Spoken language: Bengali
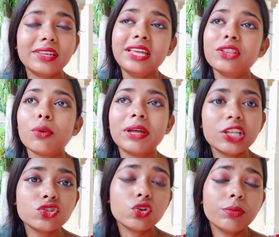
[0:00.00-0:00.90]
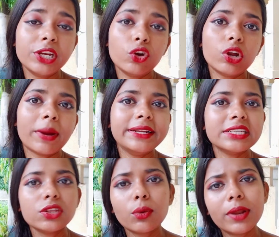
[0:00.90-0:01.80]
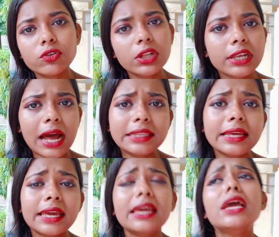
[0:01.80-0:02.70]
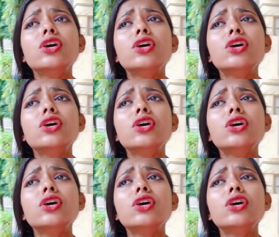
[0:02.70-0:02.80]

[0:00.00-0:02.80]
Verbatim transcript: নিয়ে তোমাদের জন্য ভিডিওটা বানিয়েছি তোমরা যদি না দেখে